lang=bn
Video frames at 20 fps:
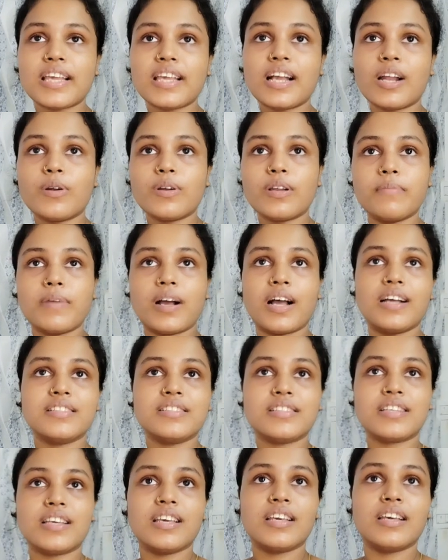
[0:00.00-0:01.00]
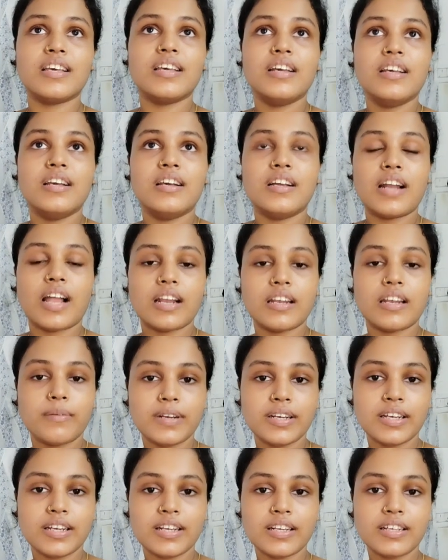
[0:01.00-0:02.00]
সেই কারণে মা আজকে
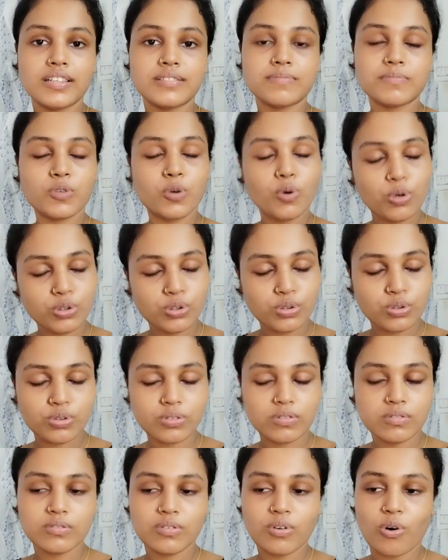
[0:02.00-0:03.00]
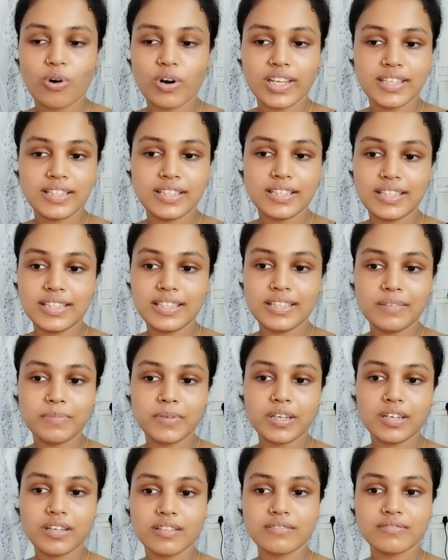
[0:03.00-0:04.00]
রান্নাবান্না করতো করেনি
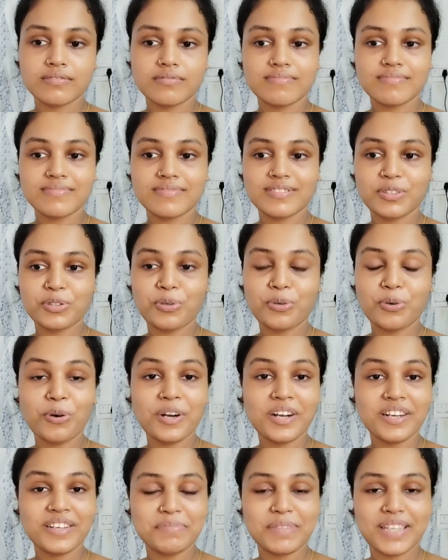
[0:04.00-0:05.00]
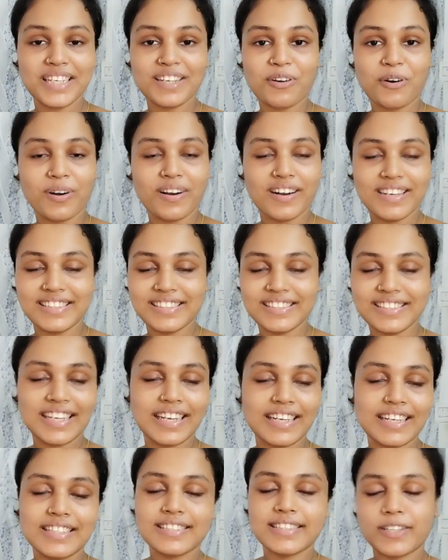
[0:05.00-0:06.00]
বা করে মানে করার ইচ্ছা
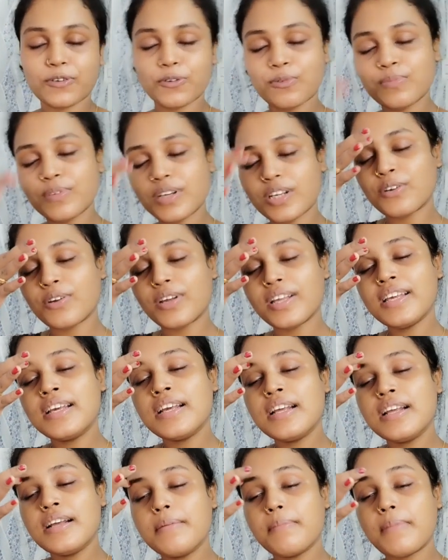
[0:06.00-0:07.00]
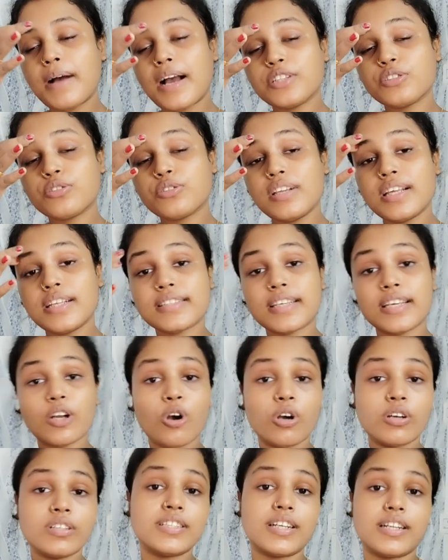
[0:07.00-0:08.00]
নেই সেরকমটা নয় মা আসলে আজকে
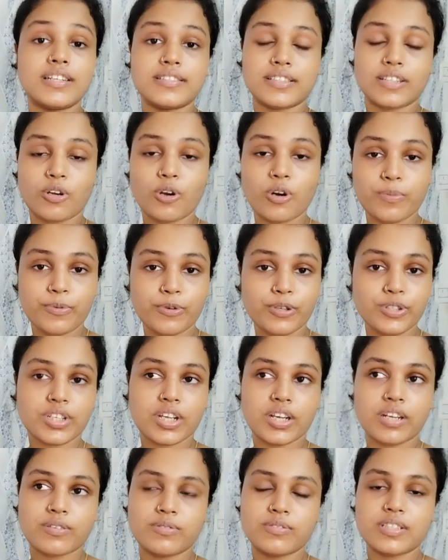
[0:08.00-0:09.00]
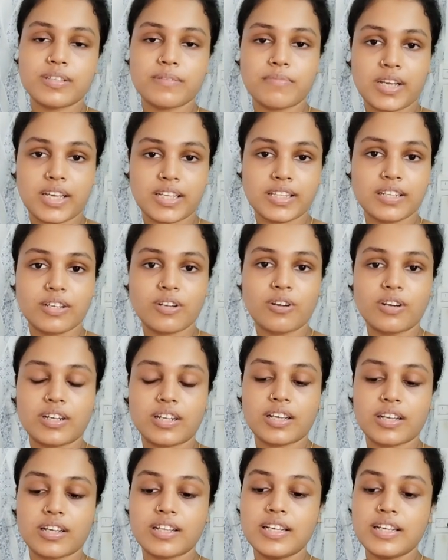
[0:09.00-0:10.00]
ঘর ঝাড়ছে ঘর পরিষ্কার করছে মায়েদের
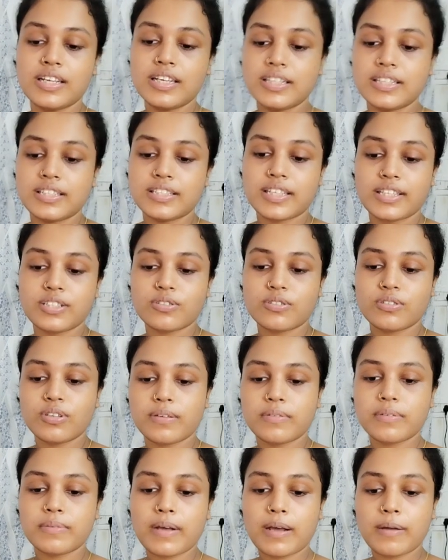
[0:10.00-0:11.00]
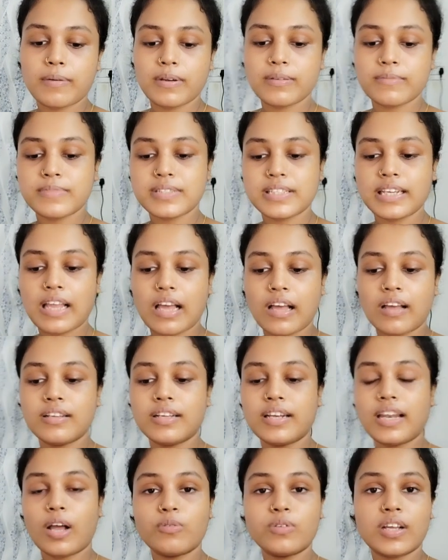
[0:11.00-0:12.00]
ঘরটা সেই জন্য আমি ভাবলাম যে না
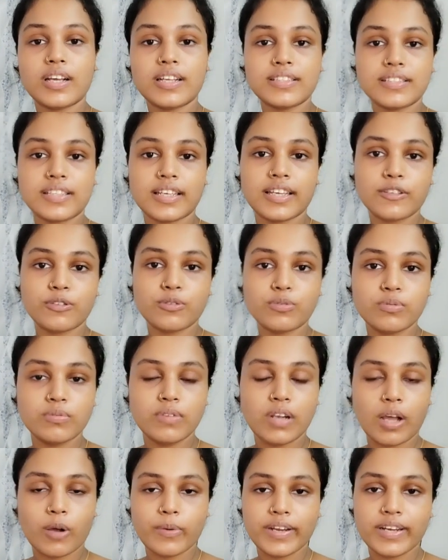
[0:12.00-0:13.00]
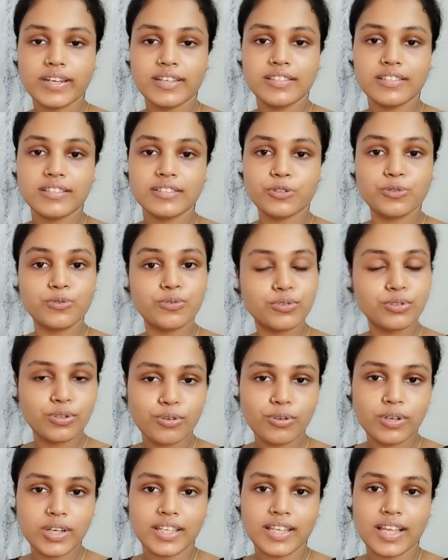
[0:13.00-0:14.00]
লাউটা আজকে একটু লাউয়ের শুক্ত
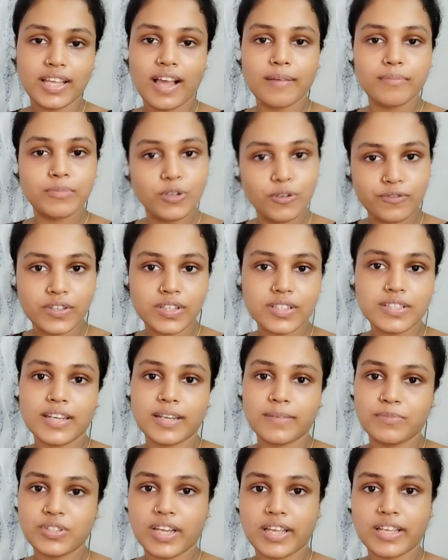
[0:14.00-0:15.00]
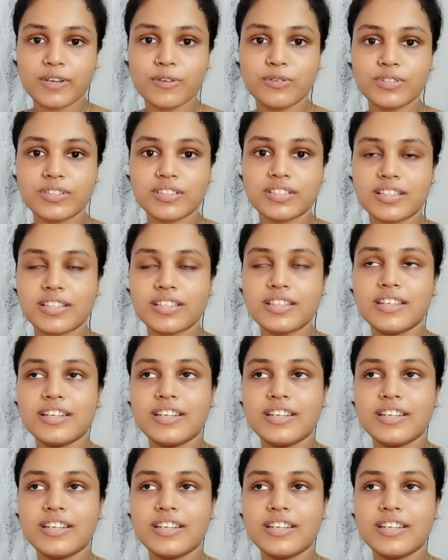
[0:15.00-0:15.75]
করি আমিও ফার্স্ট টাইম ট্রাই করছি